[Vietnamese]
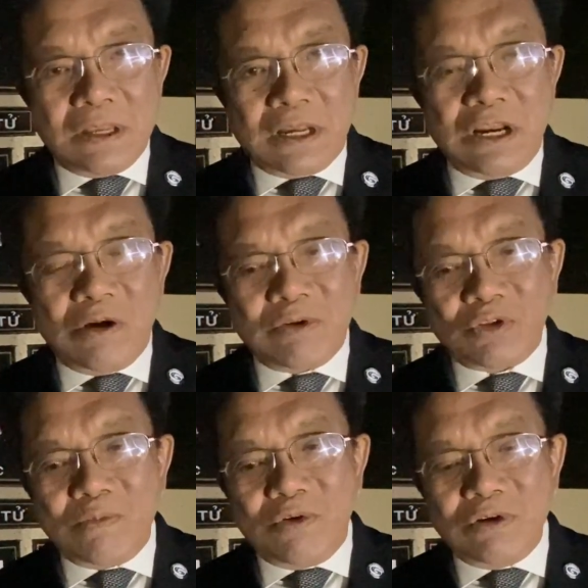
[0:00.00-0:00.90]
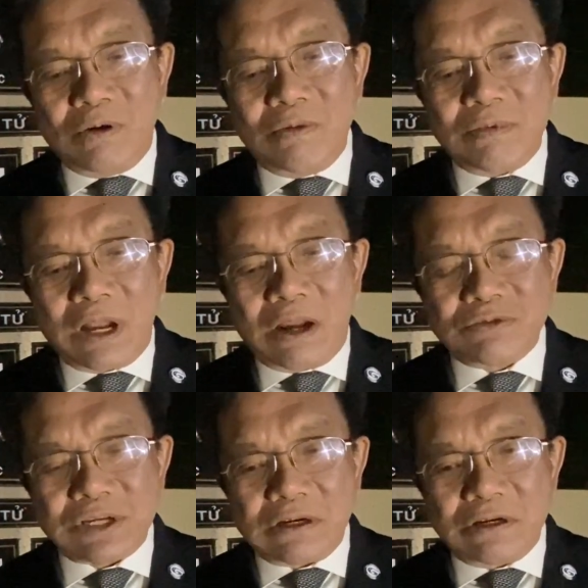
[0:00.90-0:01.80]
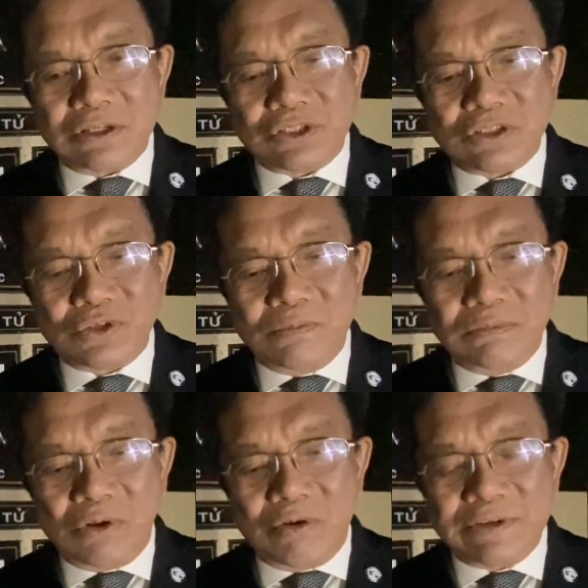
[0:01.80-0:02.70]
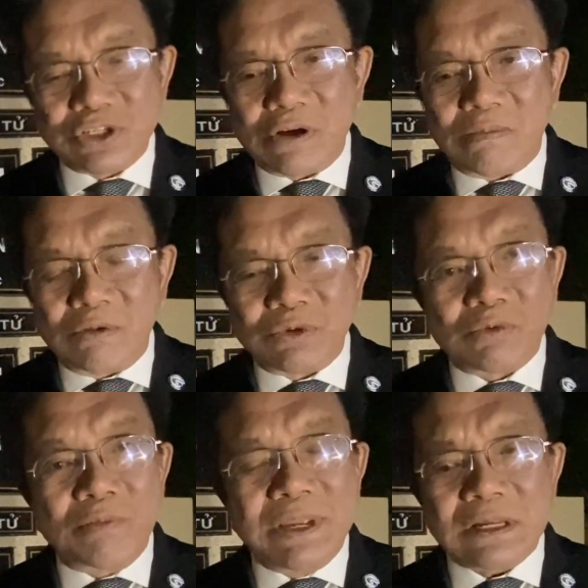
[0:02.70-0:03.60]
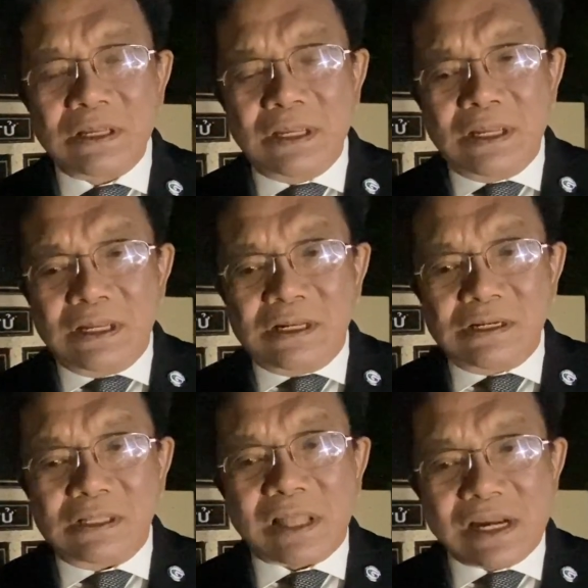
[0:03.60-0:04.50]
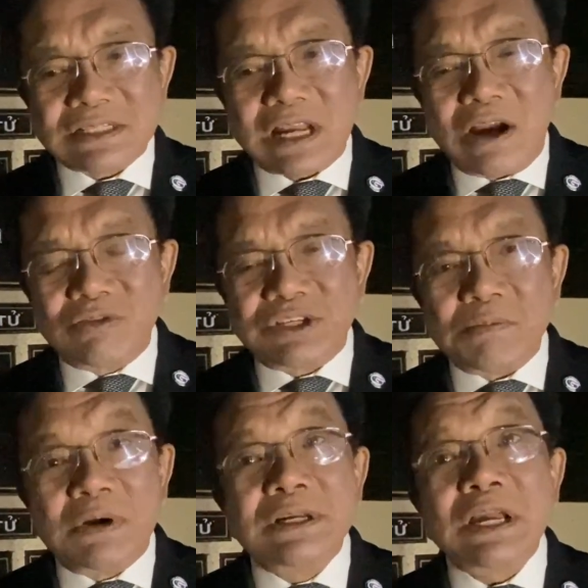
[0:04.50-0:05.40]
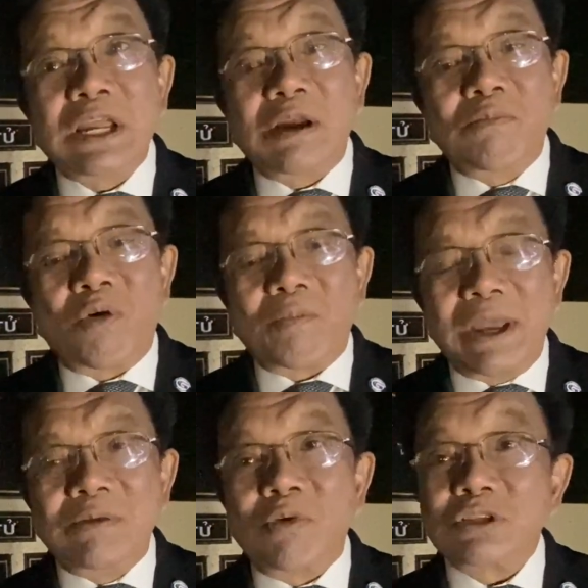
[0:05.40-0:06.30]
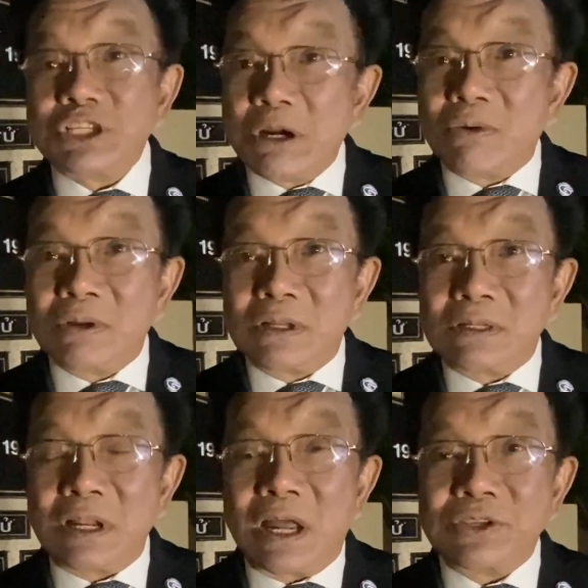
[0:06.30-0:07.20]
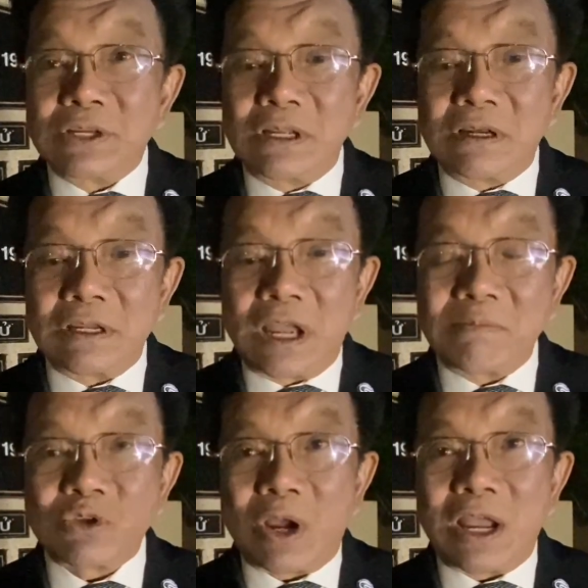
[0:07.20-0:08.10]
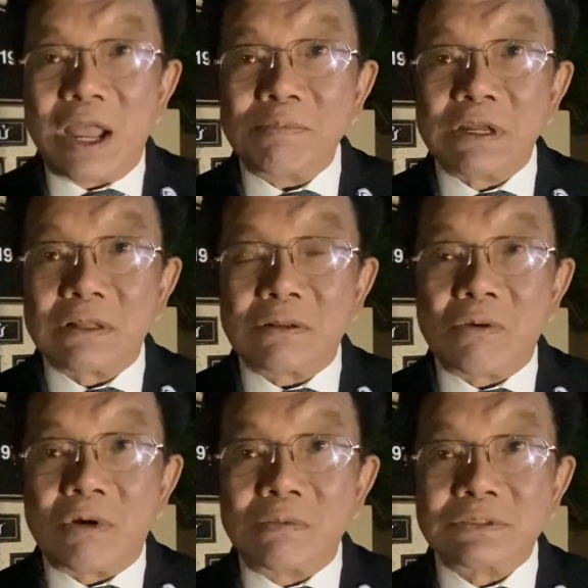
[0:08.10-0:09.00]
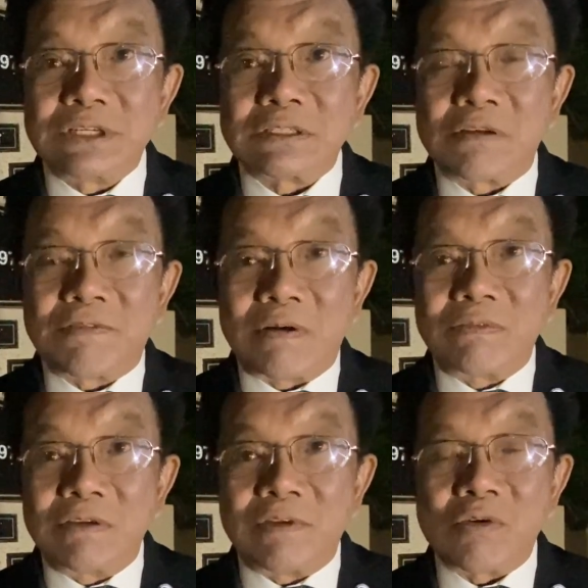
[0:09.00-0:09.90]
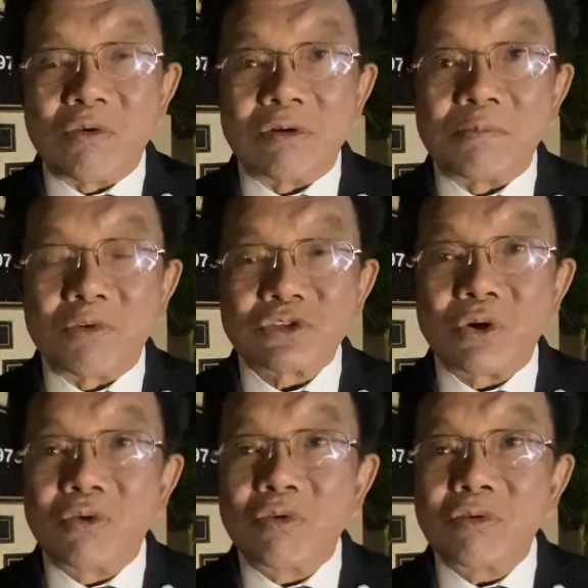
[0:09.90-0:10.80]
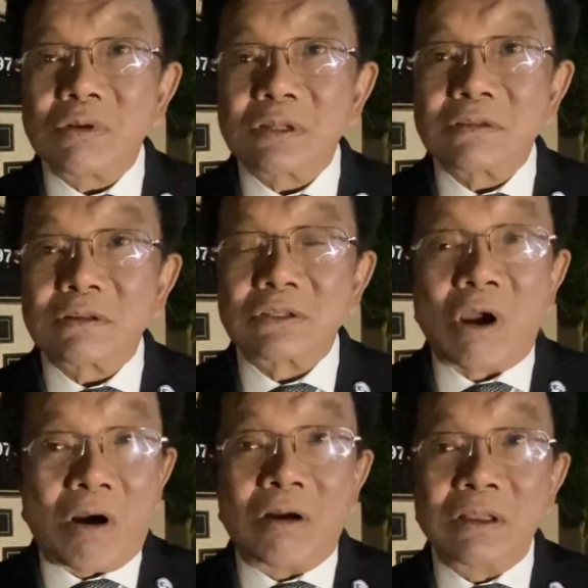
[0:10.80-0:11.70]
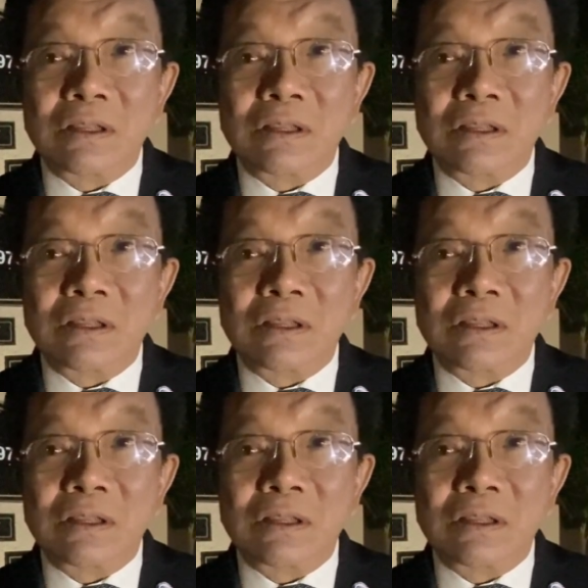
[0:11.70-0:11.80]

Cái điều mà tôi muốn ông Hung Cao trả lời cho chúng tôi và cho cộng đồng chúng tôi biết là tại sao chỉ mới nghe một bên một chiều là những cái lời hăm dọa áp lực của ông Trần Nhật Phong và của một số nhỏ